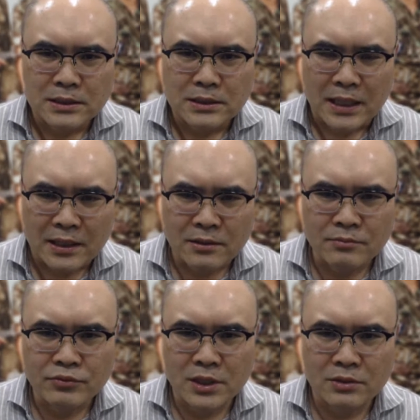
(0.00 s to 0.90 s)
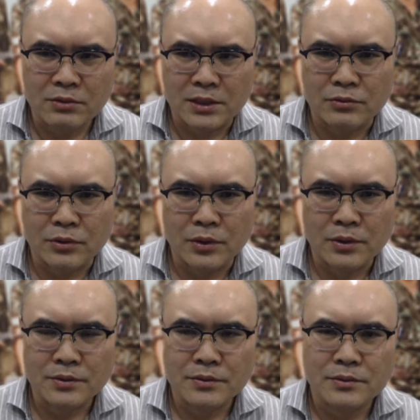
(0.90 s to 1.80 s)
다른 분야도 아니고요.
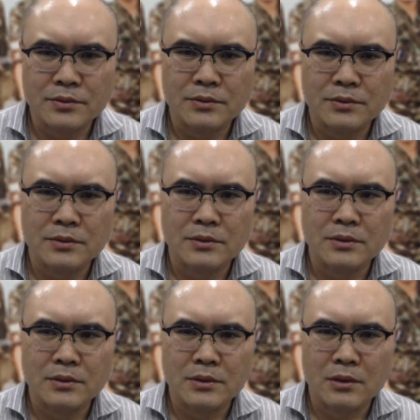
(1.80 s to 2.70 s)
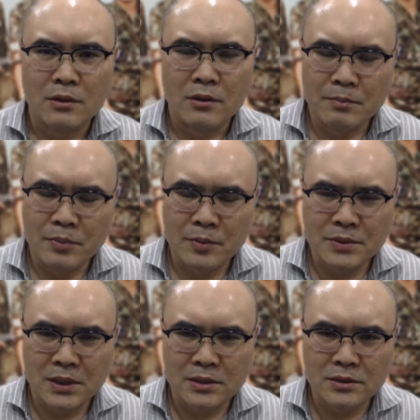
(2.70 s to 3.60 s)

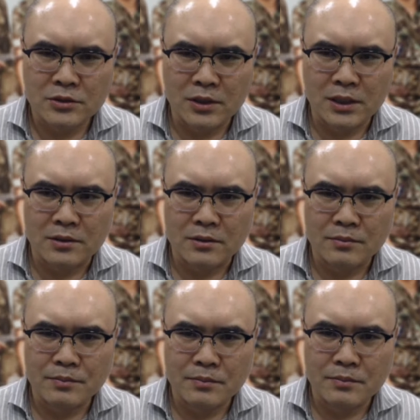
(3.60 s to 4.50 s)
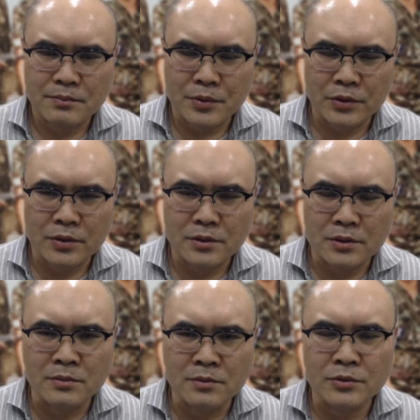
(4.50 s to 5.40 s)
헌법상 정한 병역
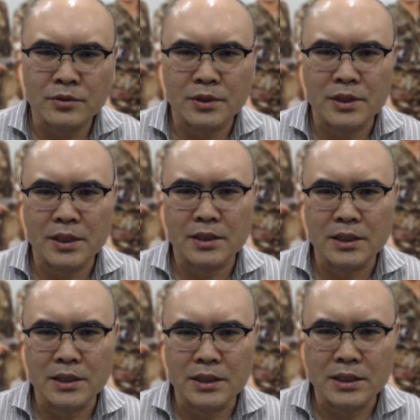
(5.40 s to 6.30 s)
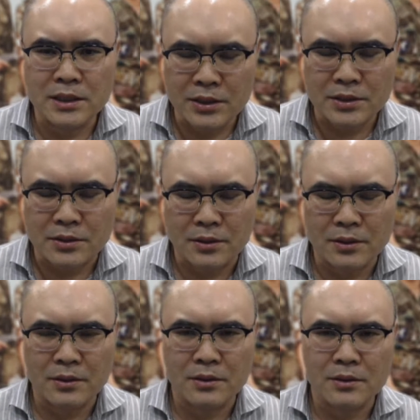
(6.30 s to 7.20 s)
의무를 위해,
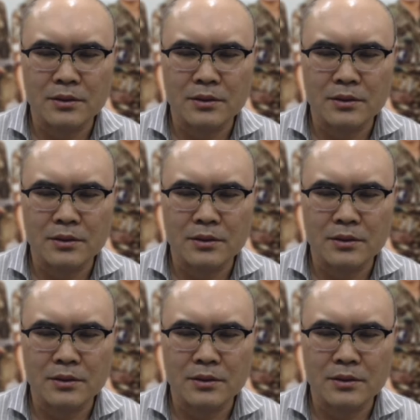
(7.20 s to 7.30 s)
위해서